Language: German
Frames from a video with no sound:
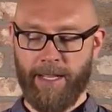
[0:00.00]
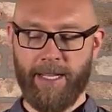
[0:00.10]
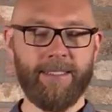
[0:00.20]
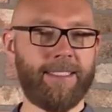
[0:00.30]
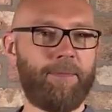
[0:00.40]

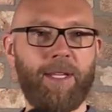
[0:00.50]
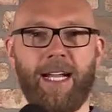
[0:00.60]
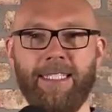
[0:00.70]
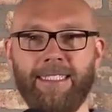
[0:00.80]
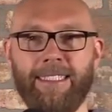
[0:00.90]
Ja, es gibt
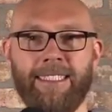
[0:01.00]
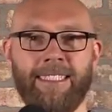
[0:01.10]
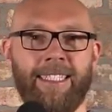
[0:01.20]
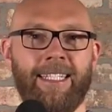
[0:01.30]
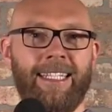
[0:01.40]
keinen
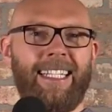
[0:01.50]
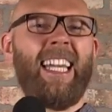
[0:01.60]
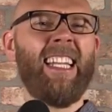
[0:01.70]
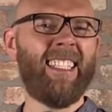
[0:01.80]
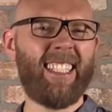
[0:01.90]

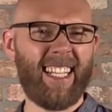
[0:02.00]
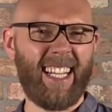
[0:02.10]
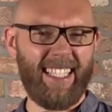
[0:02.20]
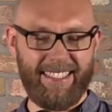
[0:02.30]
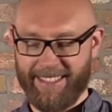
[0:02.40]

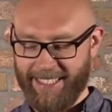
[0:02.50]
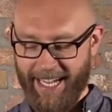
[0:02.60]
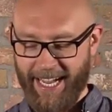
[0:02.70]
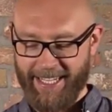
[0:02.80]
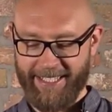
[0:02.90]

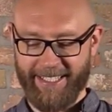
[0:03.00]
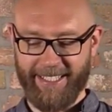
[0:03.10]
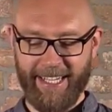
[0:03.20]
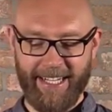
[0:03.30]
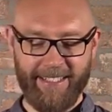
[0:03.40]
kindgerechten
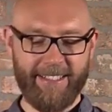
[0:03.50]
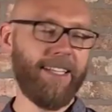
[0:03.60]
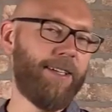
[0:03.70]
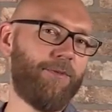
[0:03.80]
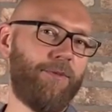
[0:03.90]
Heiligen Geist,
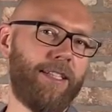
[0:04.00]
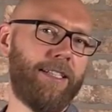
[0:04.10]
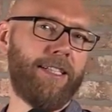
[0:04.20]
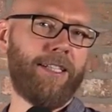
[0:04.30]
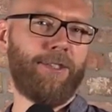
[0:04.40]
der
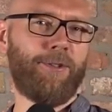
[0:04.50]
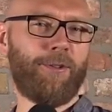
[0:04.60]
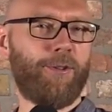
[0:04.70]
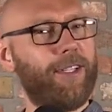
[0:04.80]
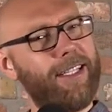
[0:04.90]
irgendwie
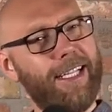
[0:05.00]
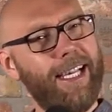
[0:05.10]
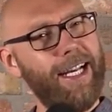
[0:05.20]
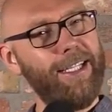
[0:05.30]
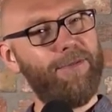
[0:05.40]
nur so eine
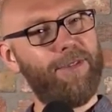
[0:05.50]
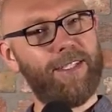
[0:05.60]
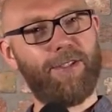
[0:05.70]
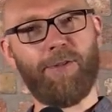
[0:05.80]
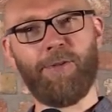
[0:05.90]
kleine
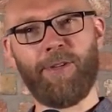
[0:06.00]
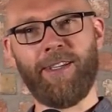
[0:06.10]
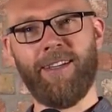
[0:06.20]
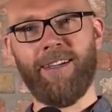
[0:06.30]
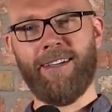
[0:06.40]

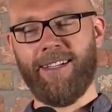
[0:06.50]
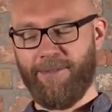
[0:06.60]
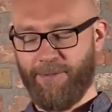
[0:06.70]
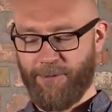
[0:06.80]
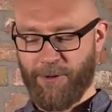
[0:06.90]
Version
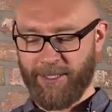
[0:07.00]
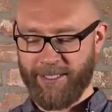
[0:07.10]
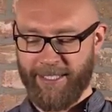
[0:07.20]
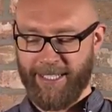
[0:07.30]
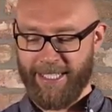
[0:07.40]

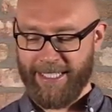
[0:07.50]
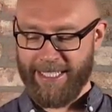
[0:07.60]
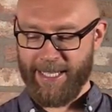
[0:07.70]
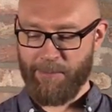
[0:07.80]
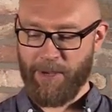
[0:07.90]
von
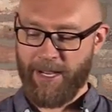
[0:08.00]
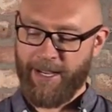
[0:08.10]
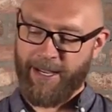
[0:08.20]
dem